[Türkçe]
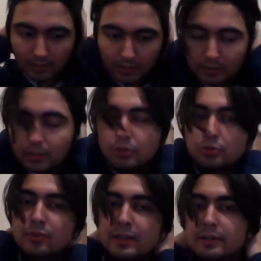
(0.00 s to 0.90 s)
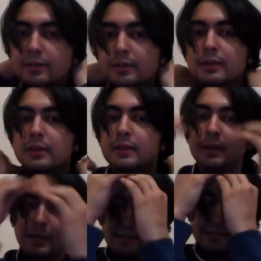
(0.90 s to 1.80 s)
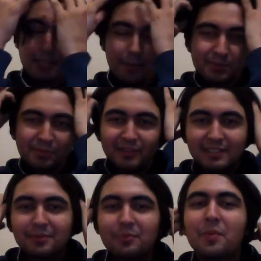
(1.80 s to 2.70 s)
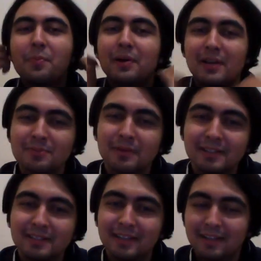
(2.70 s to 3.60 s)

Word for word: Ee, lütfen caps falan yapıp da paylaşmayın.